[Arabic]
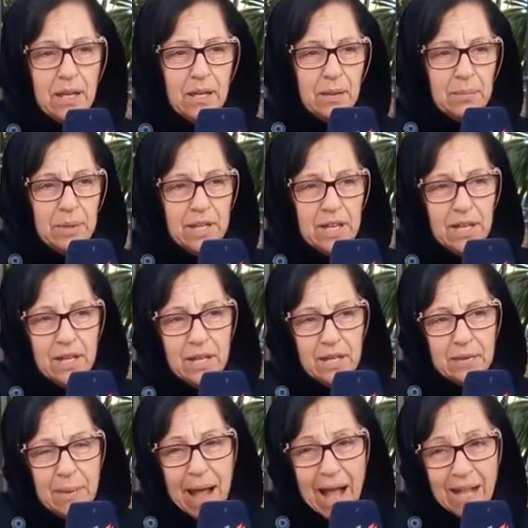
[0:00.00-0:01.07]
من
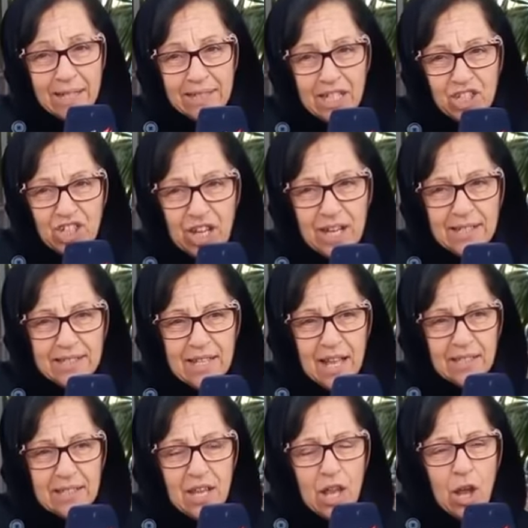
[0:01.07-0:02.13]
المحاضر
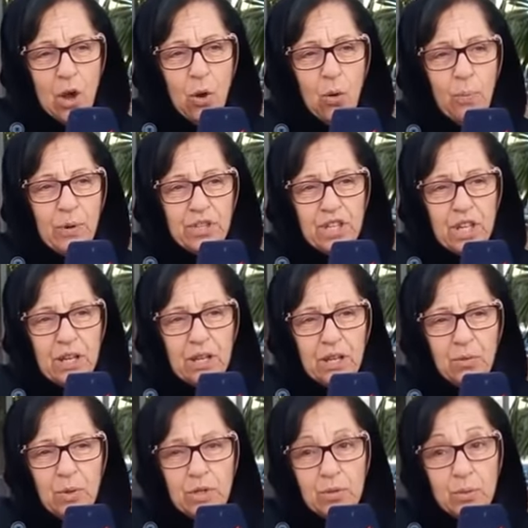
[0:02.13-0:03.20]
جلسات وباش
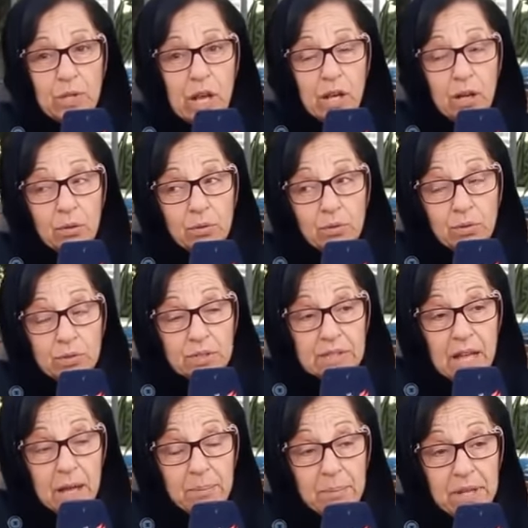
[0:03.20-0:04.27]
آه،
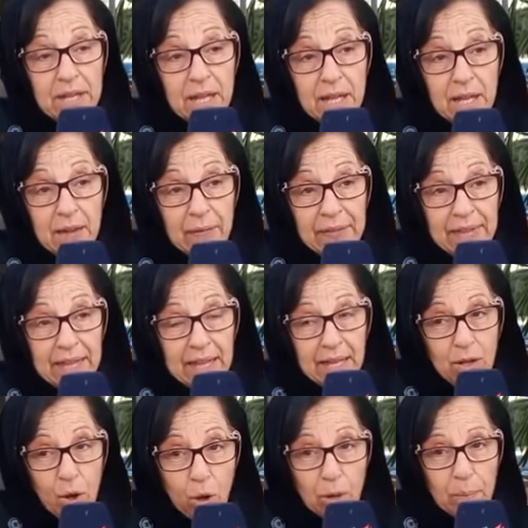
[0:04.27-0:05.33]
ونسخه من آه،
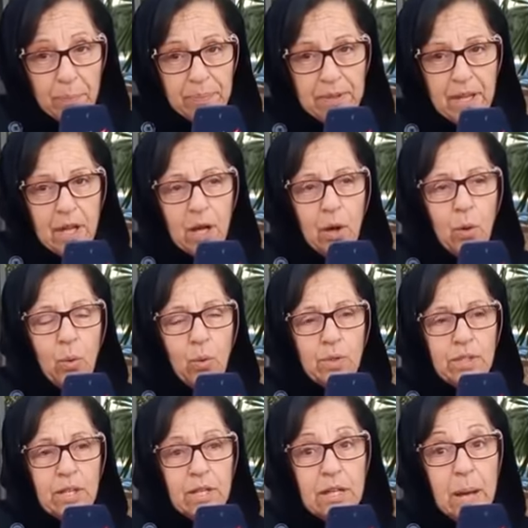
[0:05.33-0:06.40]
الحكم
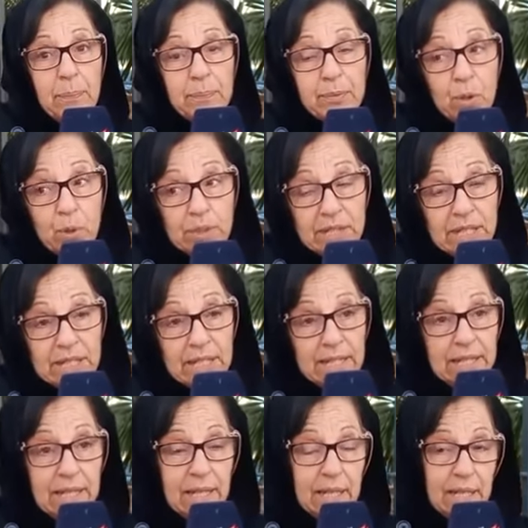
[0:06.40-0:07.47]
ونهبطوا ندير
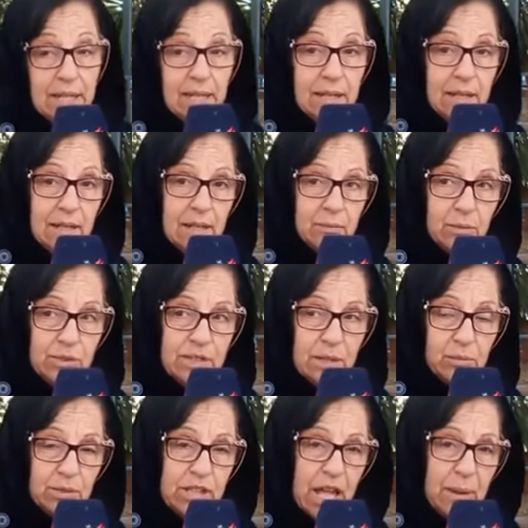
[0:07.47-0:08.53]
عليه
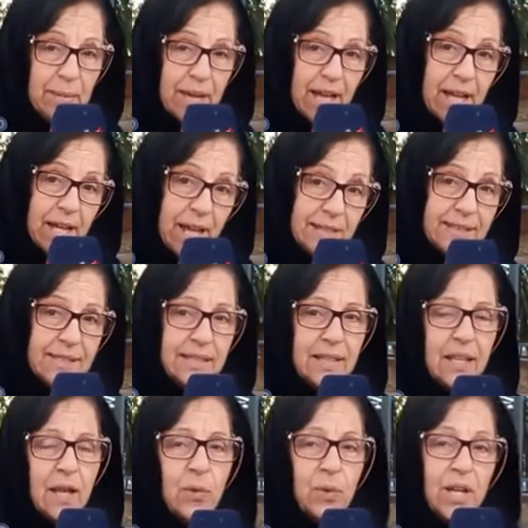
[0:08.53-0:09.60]
المطابقه الاصل
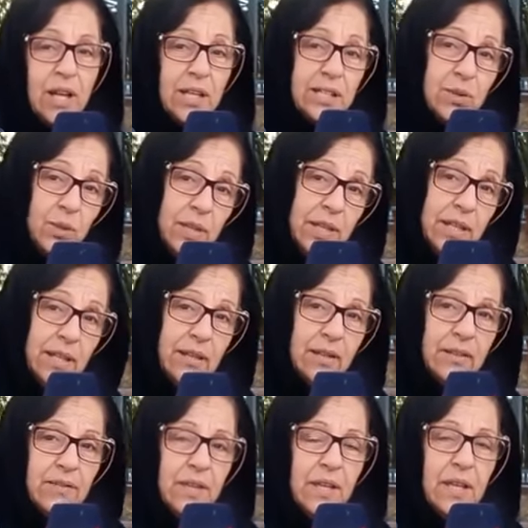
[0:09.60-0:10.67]
ونخلصوا عليه
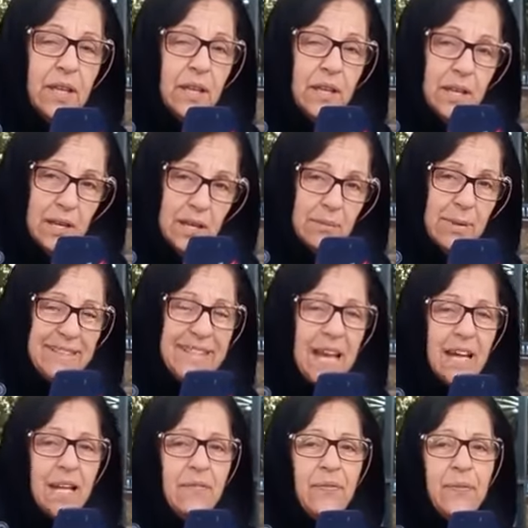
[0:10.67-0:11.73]
آه،
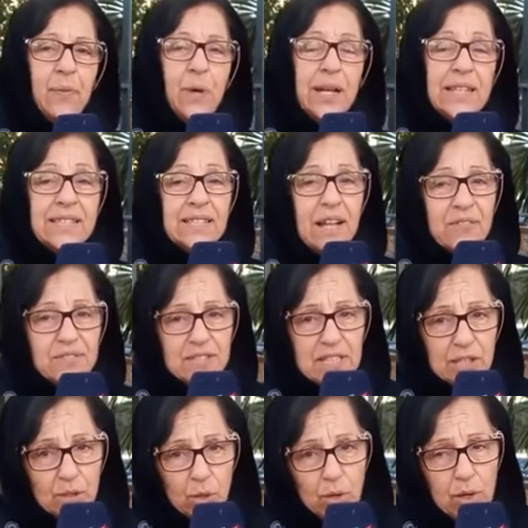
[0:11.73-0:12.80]
المصاريف وخلصنا في
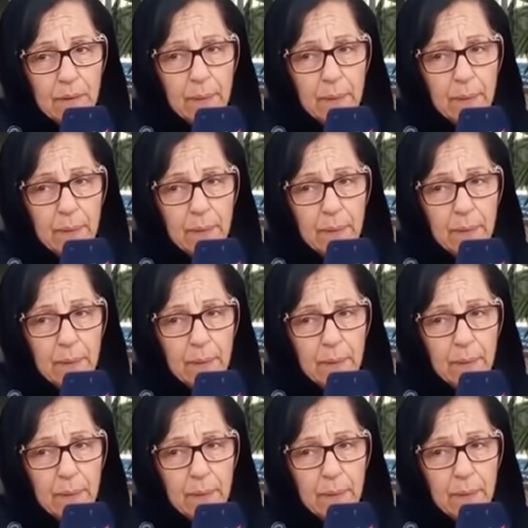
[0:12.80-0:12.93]
الصندوق